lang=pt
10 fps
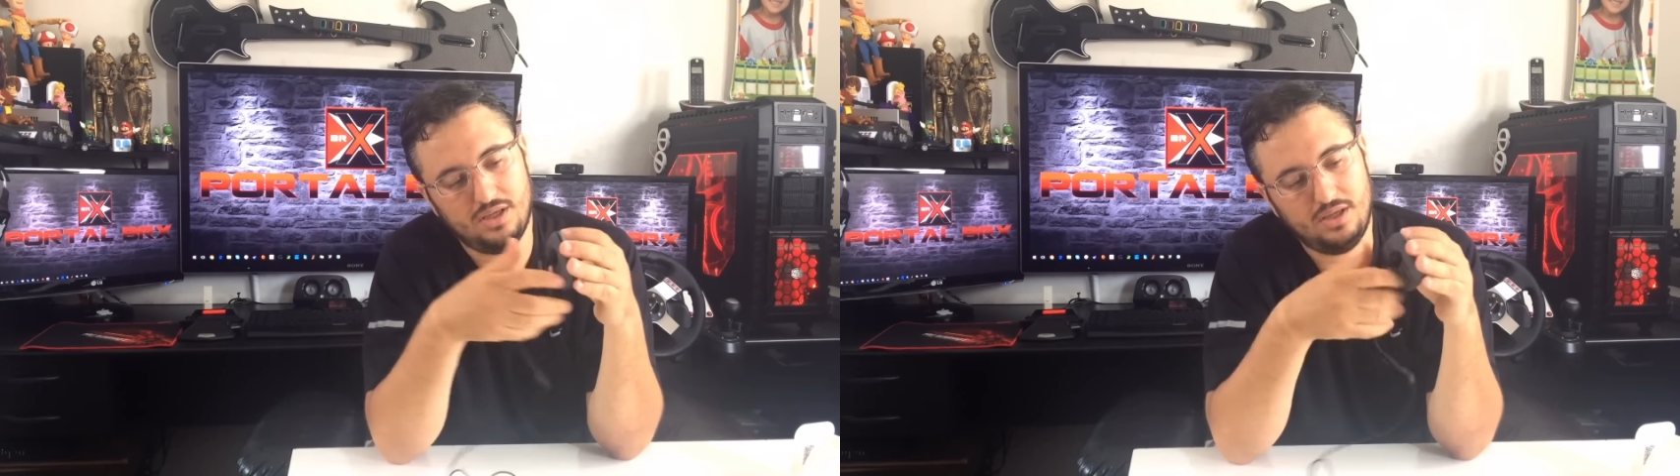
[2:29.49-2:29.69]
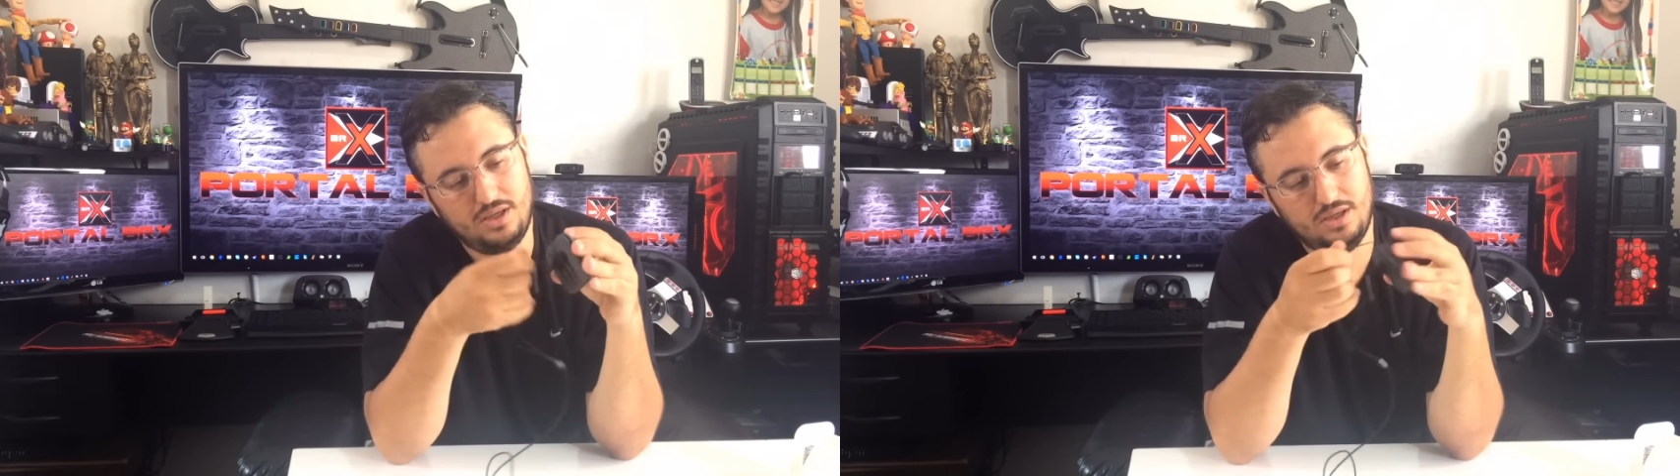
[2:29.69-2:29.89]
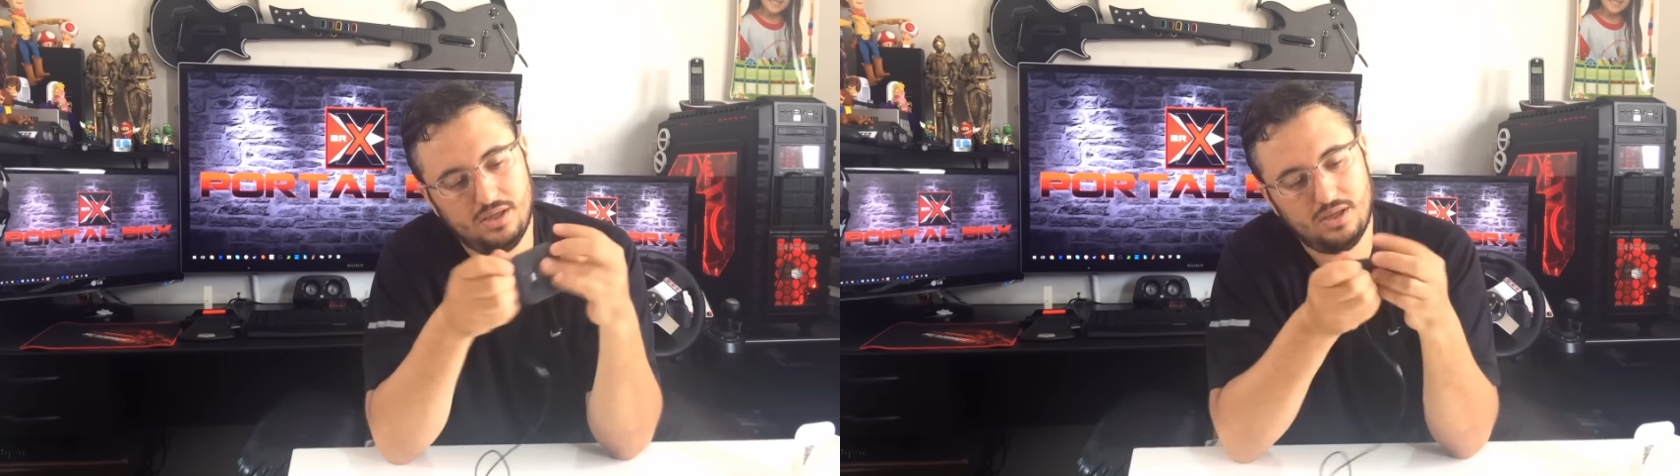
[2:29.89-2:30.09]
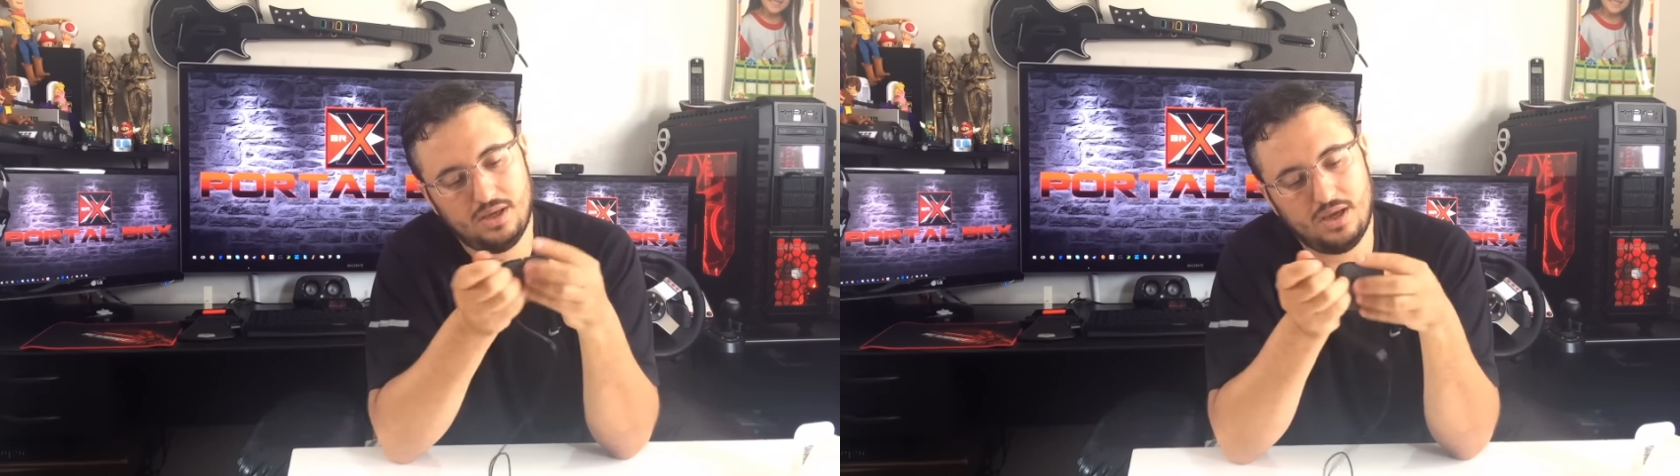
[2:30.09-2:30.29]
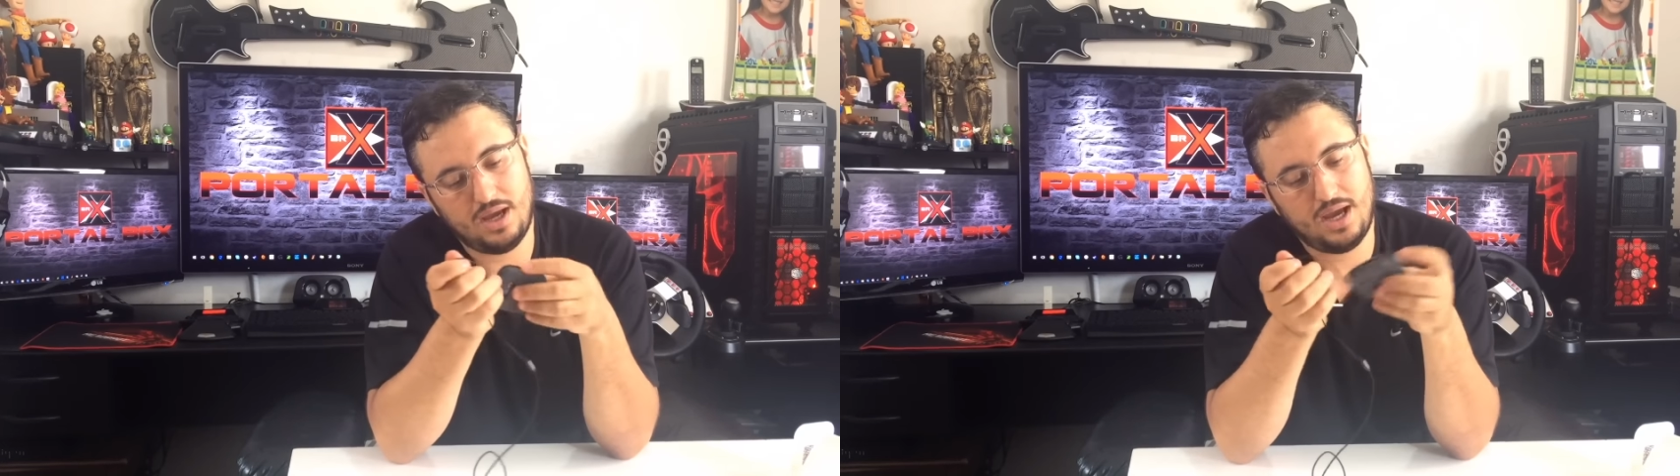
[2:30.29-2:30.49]
e
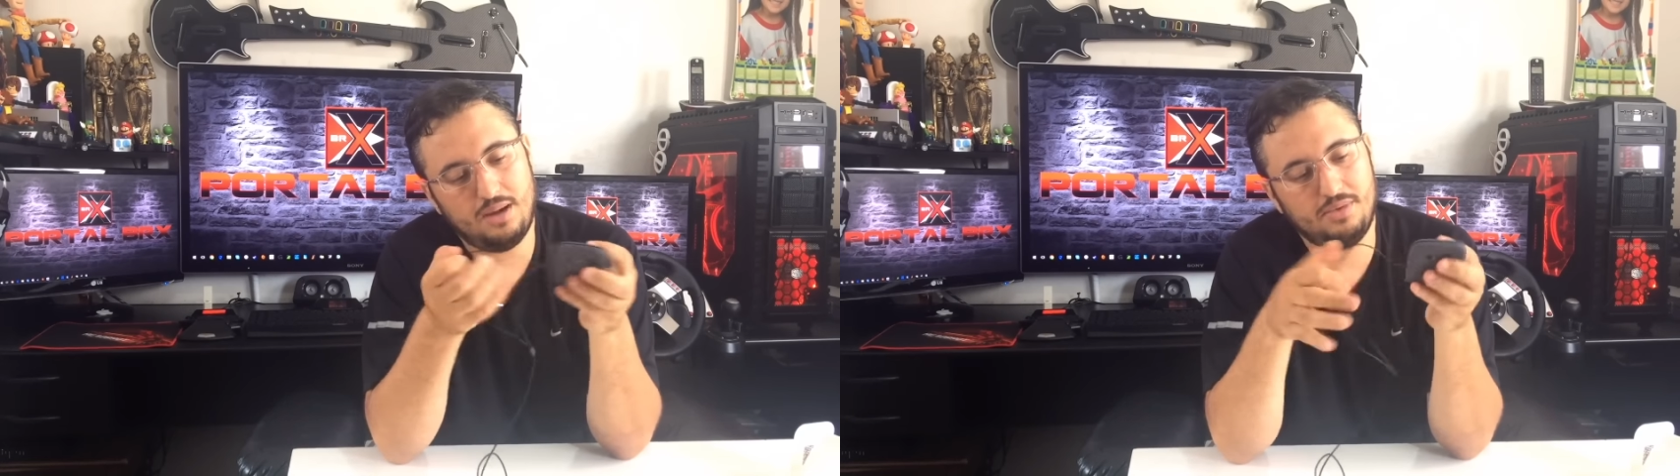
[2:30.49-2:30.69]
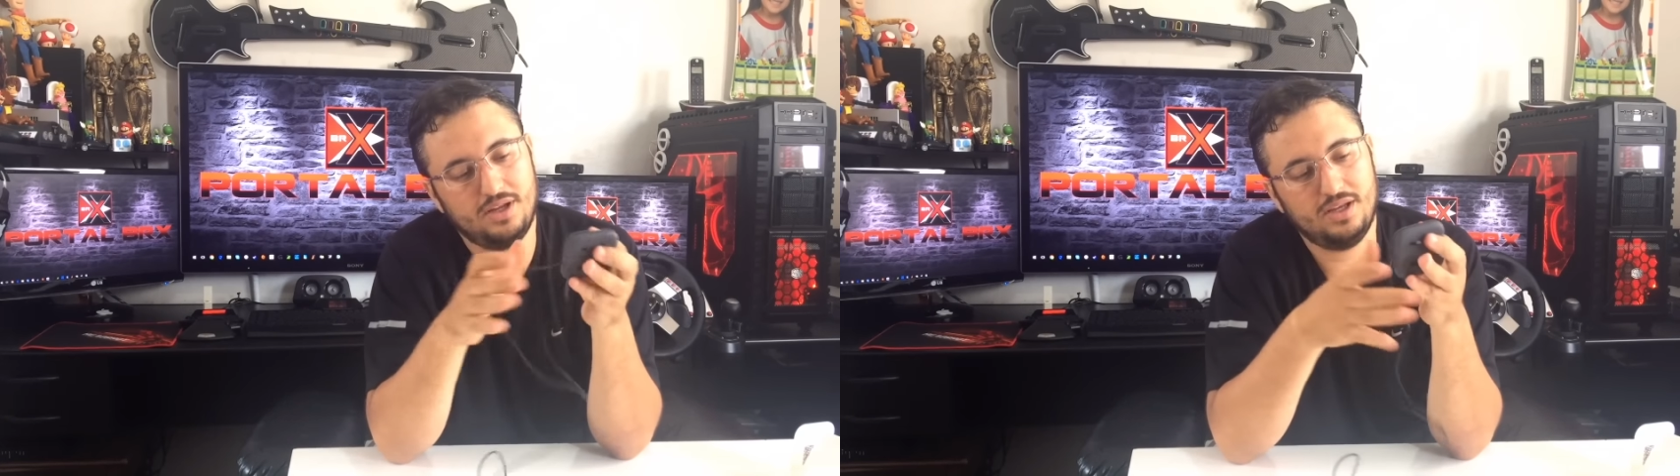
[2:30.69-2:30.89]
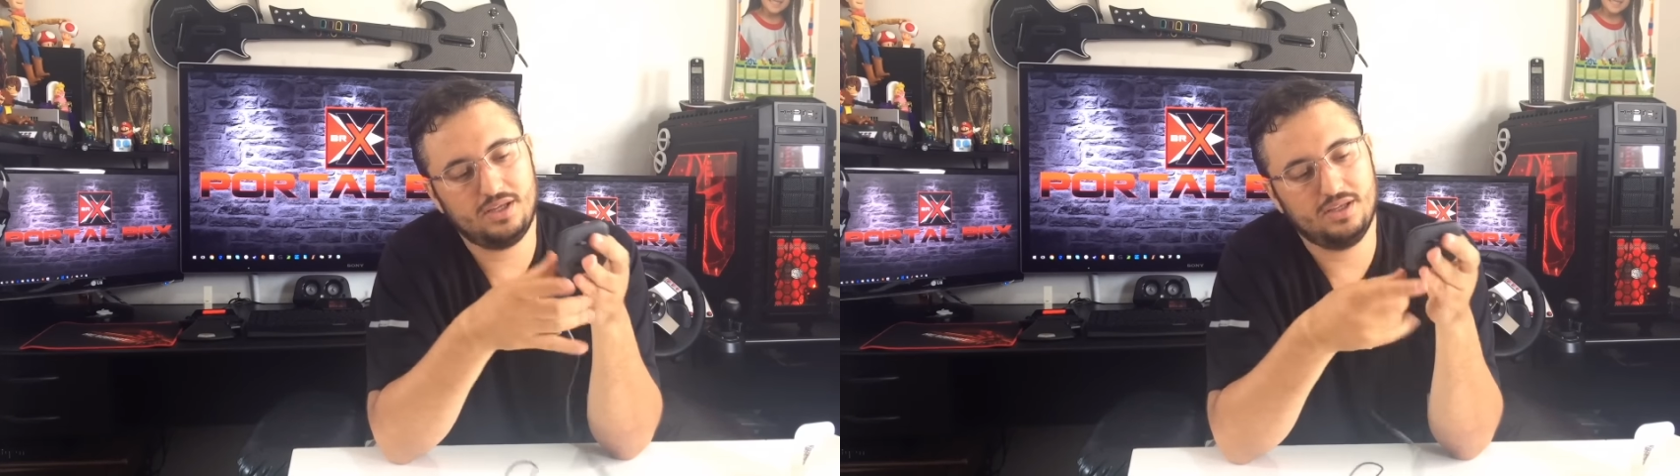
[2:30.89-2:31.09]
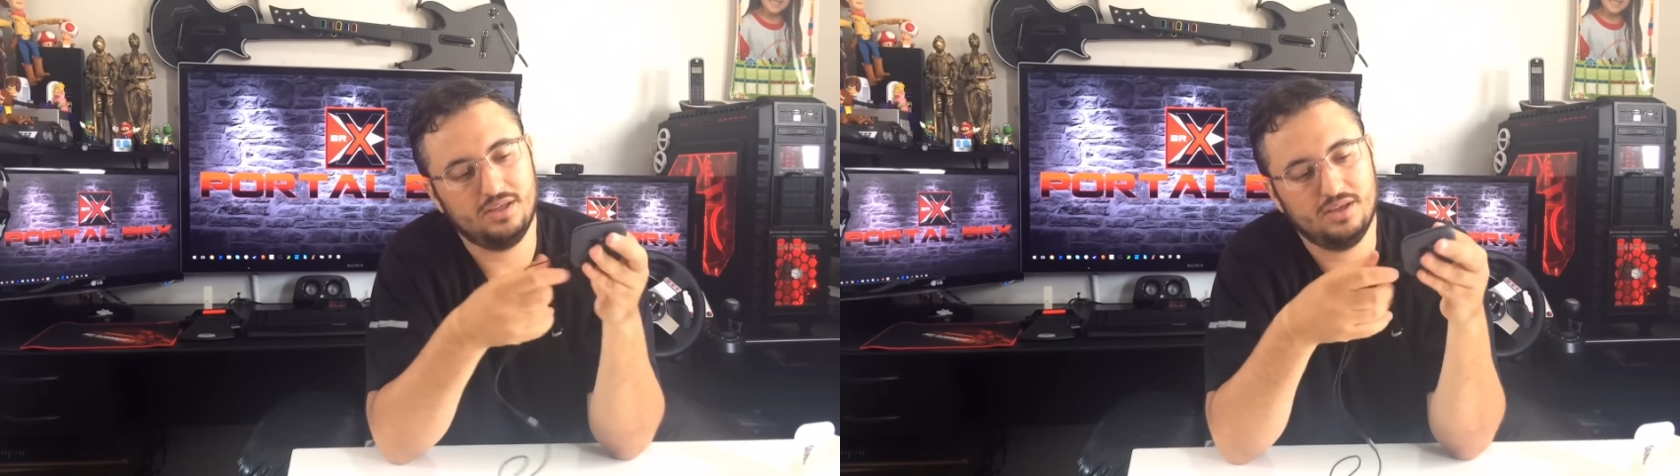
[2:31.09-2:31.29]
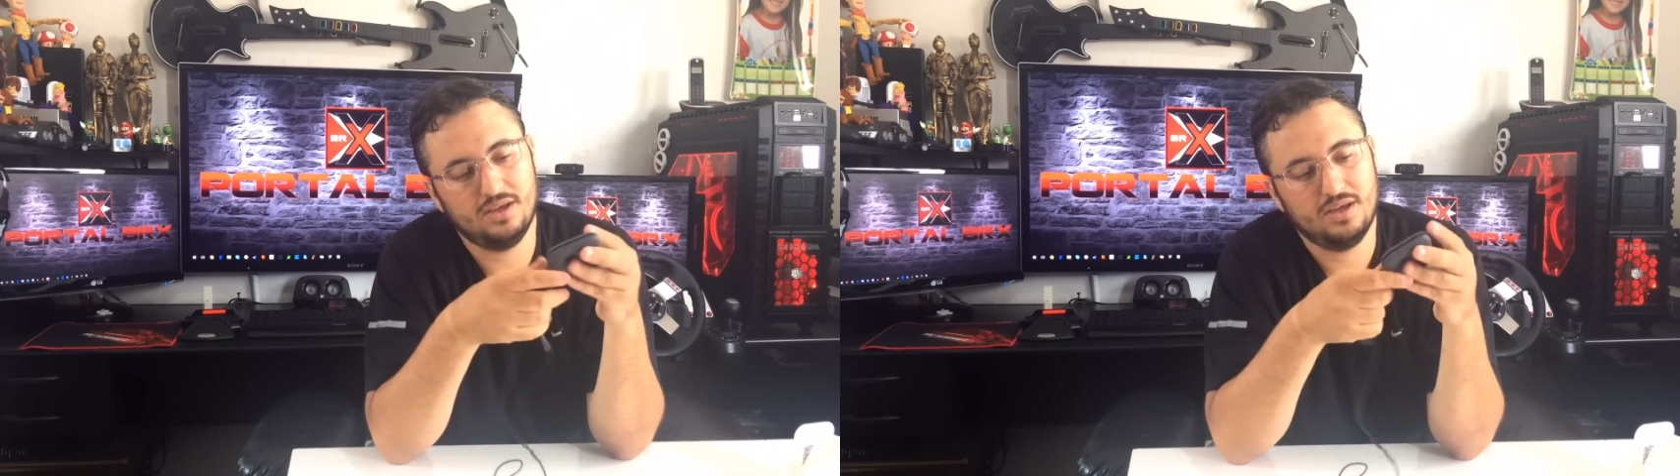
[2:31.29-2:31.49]
abre ele aqui.